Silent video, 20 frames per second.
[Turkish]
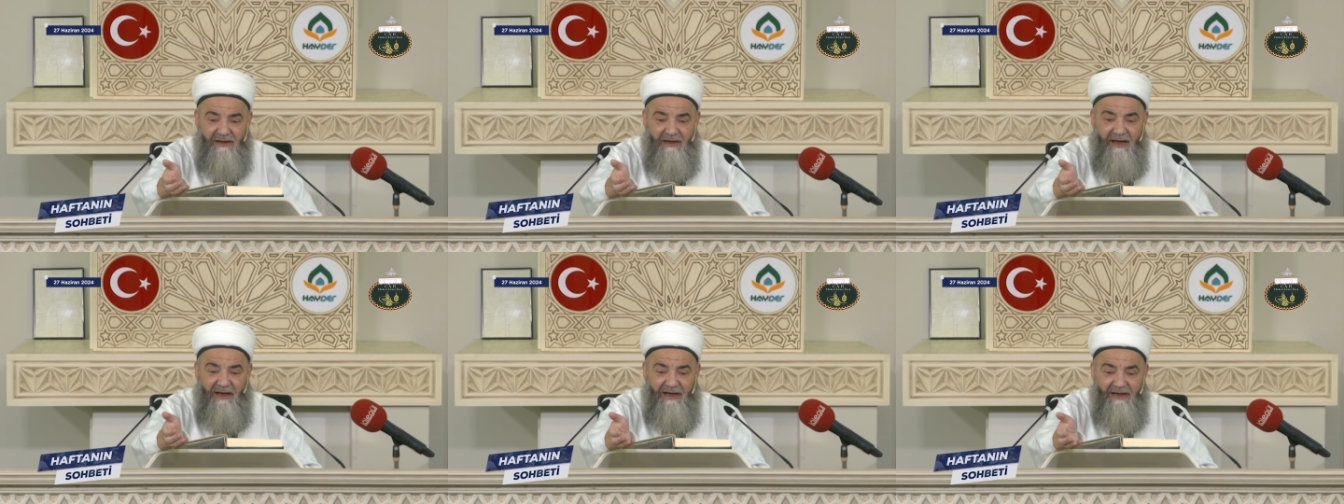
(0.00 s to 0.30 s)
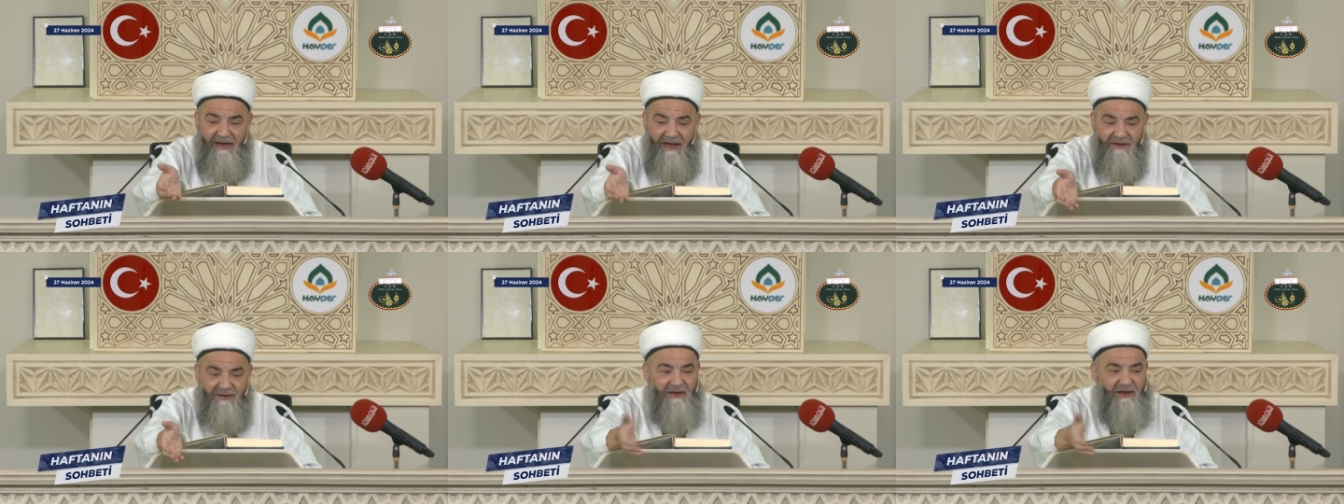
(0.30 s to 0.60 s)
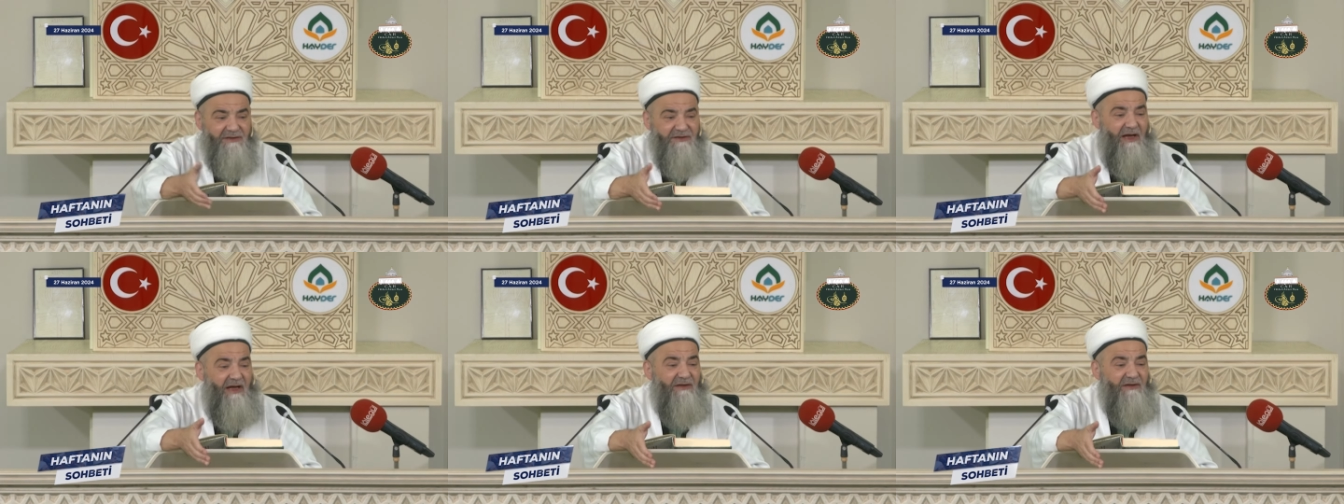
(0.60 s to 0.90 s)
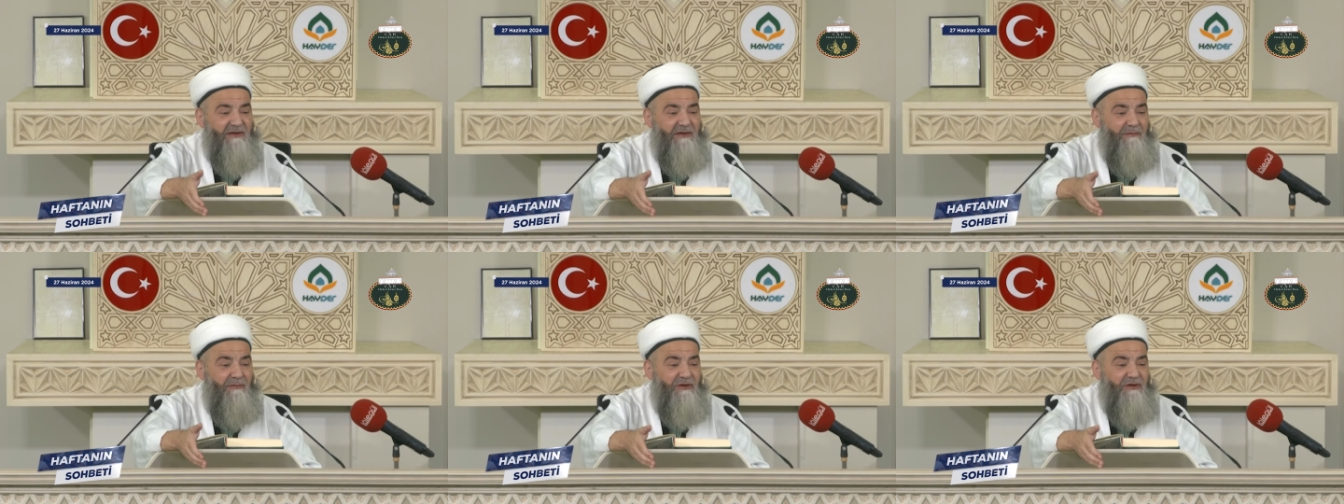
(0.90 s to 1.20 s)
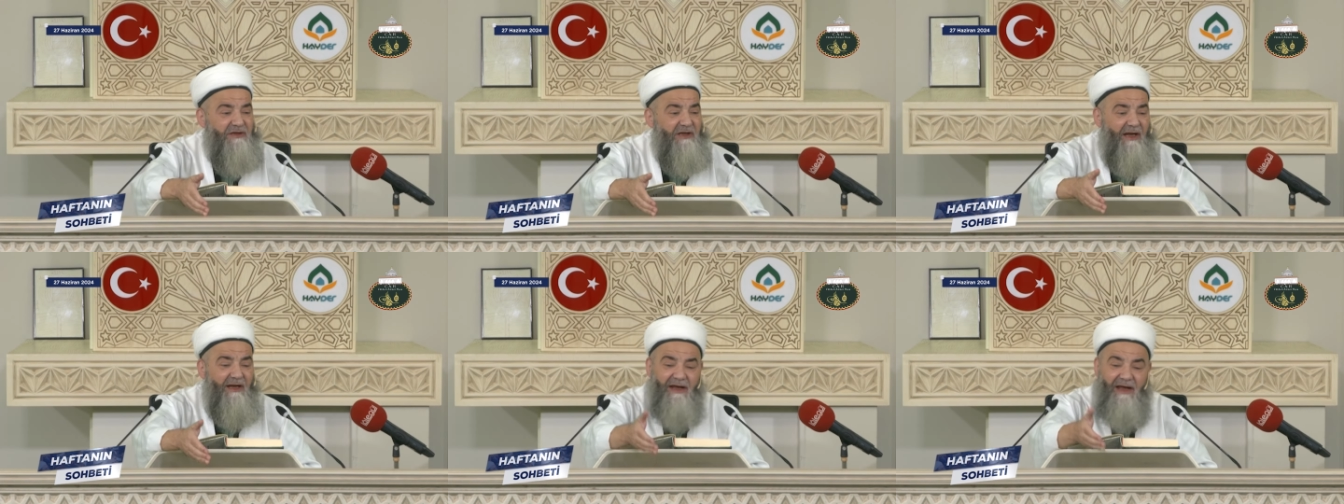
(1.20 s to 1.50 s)
Helal
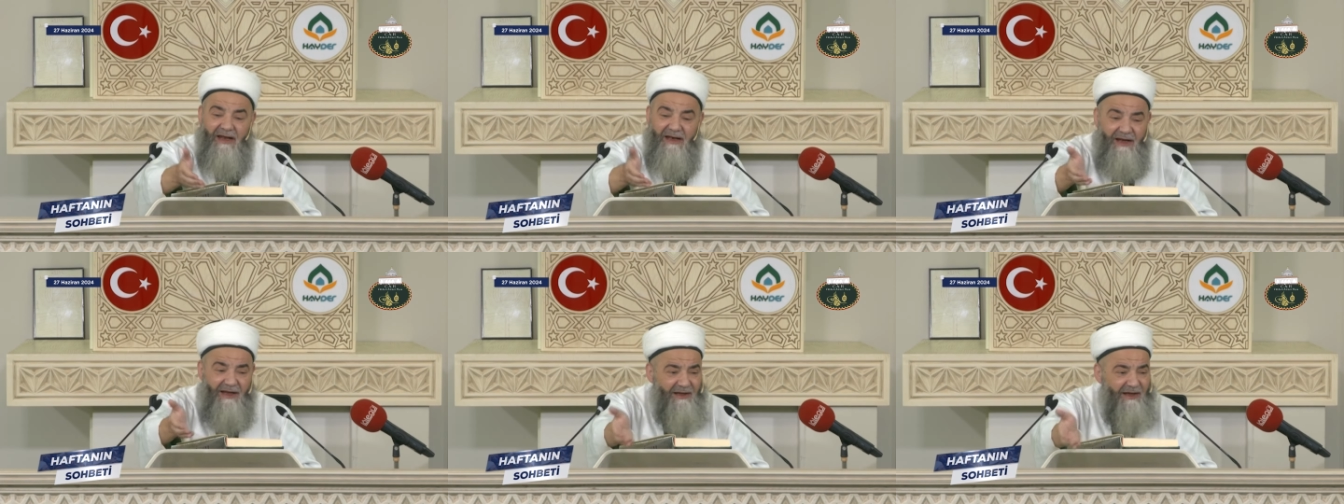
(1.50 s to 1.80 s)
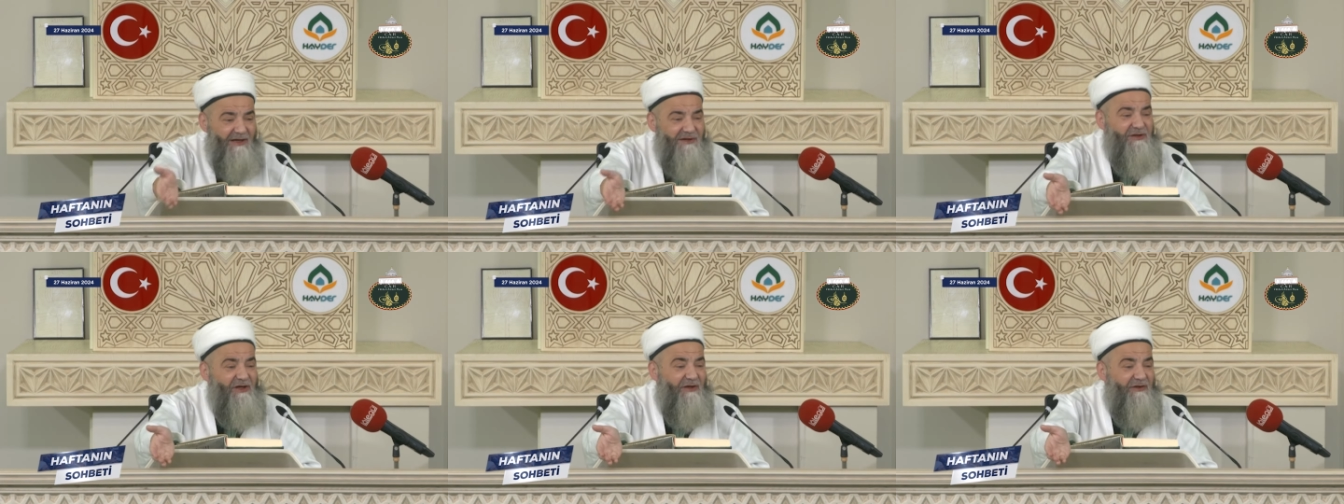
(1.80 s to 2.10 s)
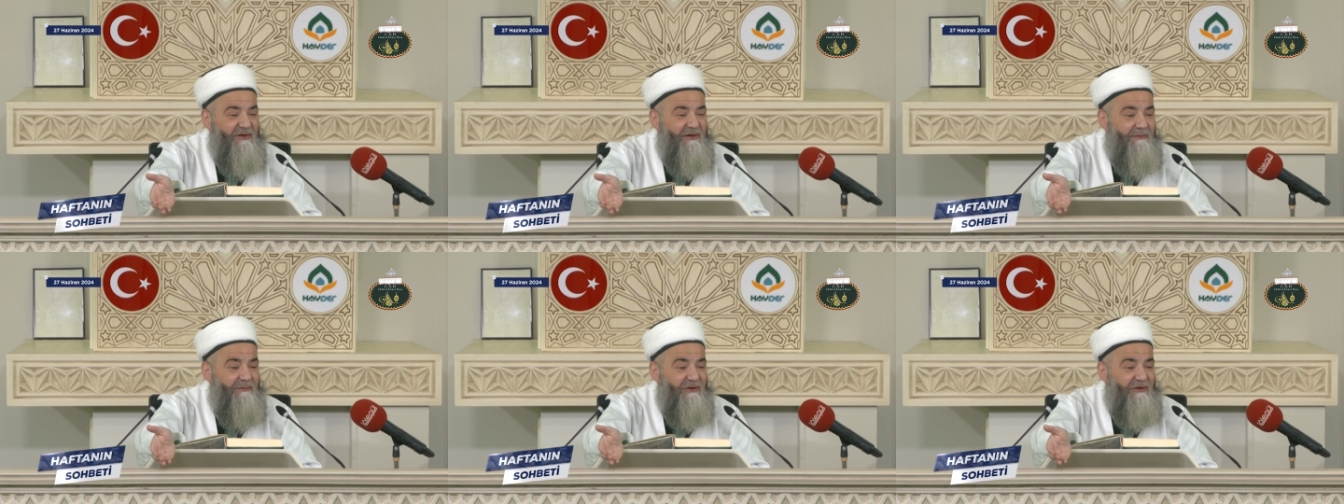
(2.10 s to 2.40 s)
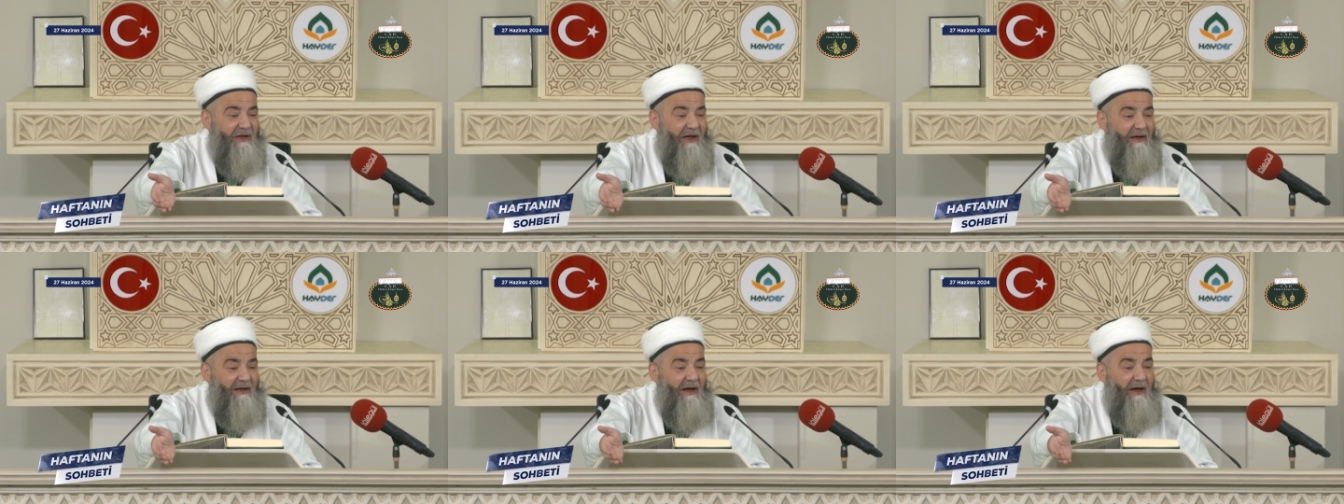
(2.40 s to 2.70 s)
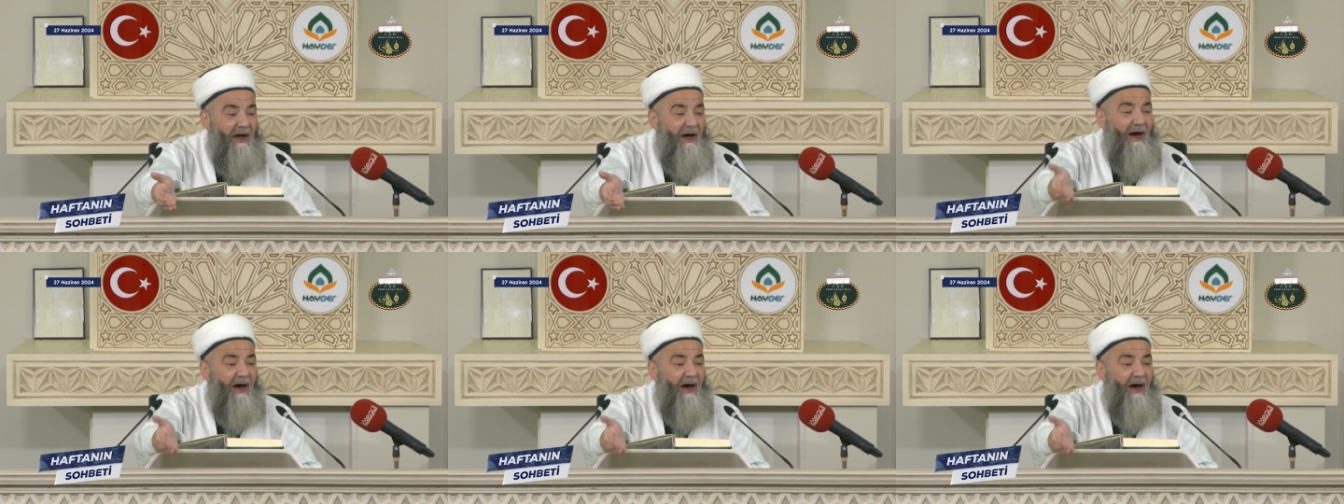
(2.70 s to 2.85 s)
kazandığımızdan, helal harcadığımızdan.